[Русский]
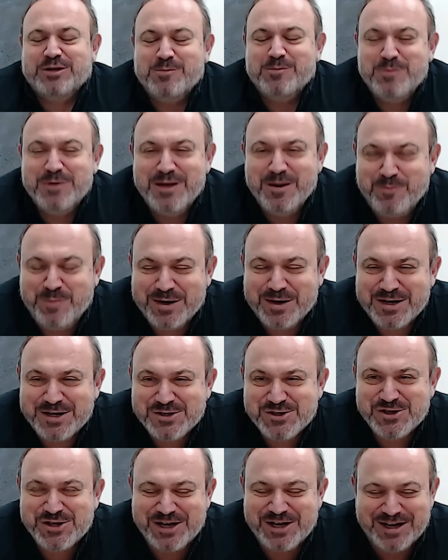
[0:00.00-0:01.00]
меня
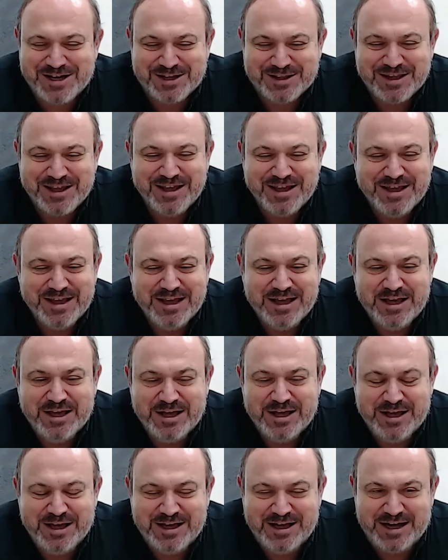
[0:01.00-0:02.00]
поражает.
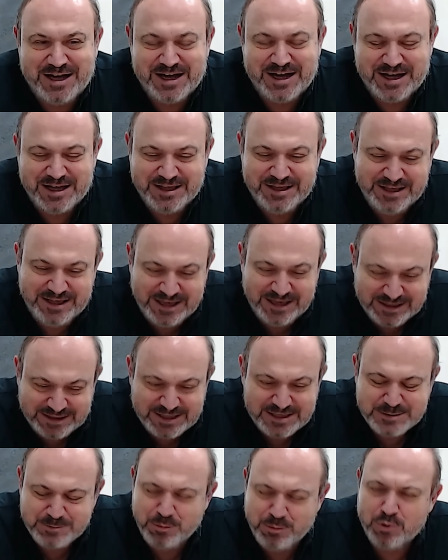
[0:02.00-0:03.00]
А, и
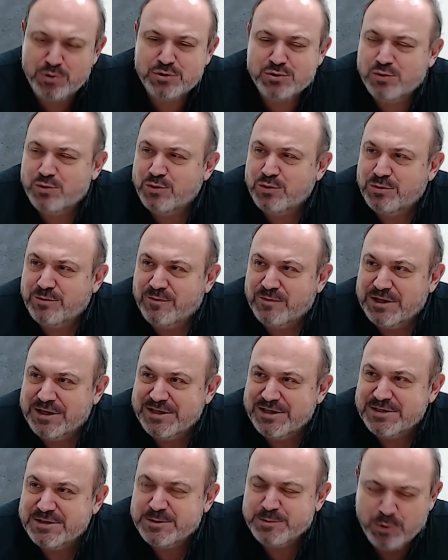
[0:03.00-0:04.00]
это используют
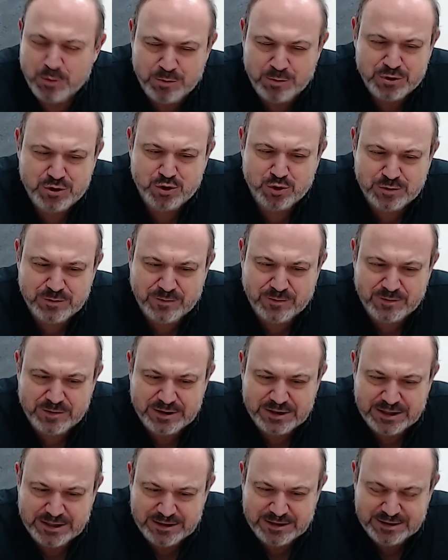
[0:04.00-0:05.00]
власть с помощью
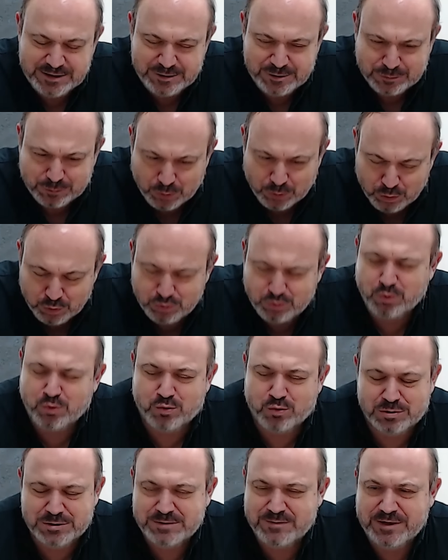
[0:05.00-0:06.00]

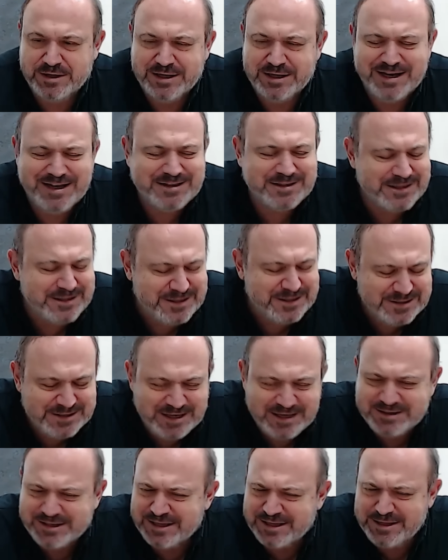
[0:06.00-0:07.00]
структур своей. Это не,
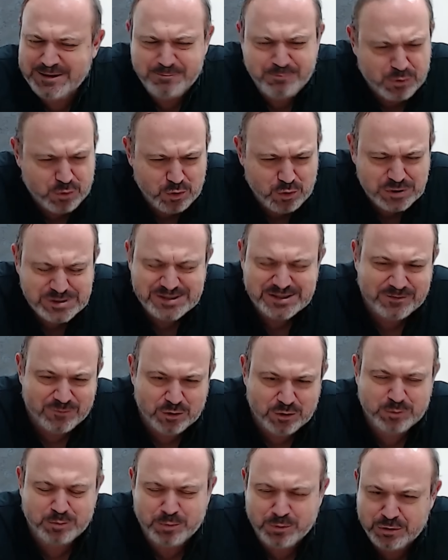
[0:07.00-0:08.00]
это не просто
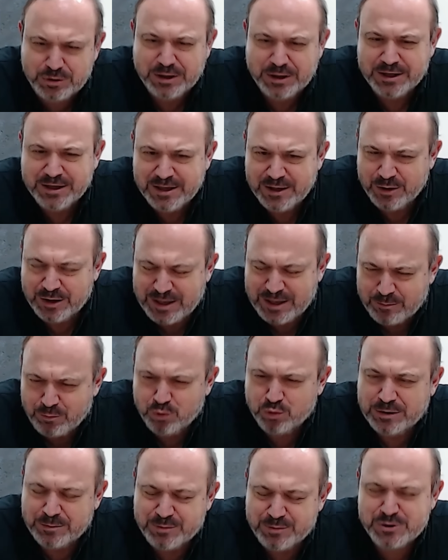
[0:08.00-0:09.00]
вот
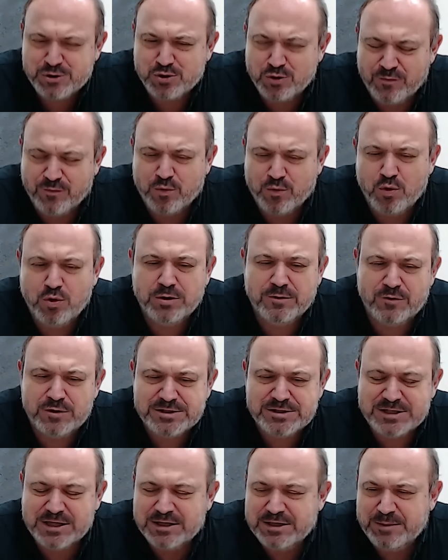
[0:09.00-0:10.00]
кому-то пришло в голову, а
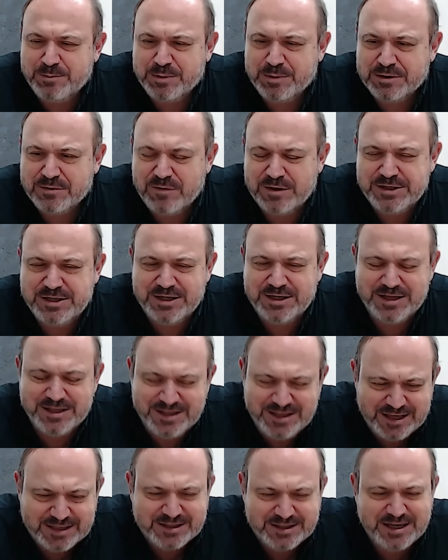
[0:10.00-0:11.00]
остальные подхватили.
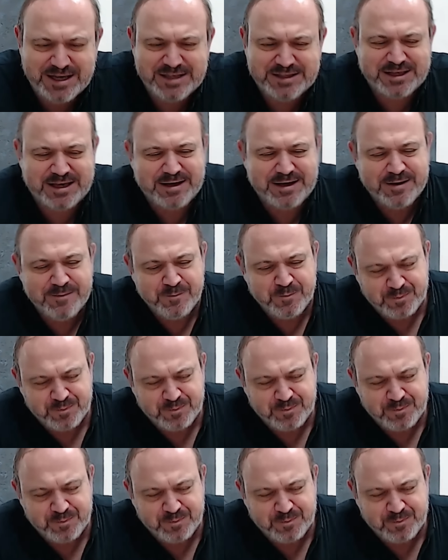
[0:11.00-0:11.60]
Нет, это